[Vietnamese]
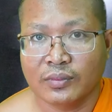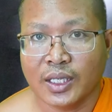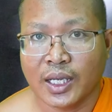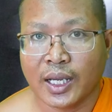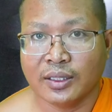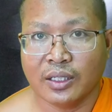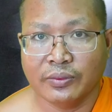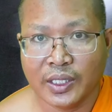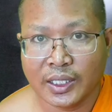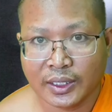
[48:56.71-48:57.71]
là hai tay
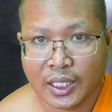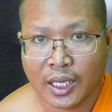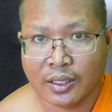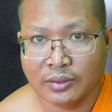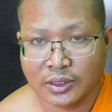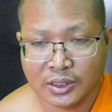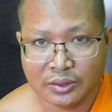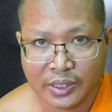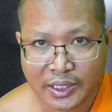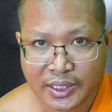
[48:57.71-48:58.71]
việt tiện cứ
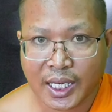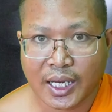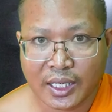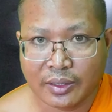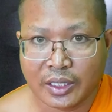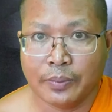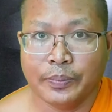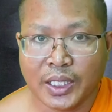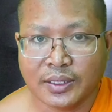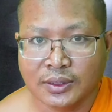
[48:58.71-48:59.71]
việt cha để chỉ bật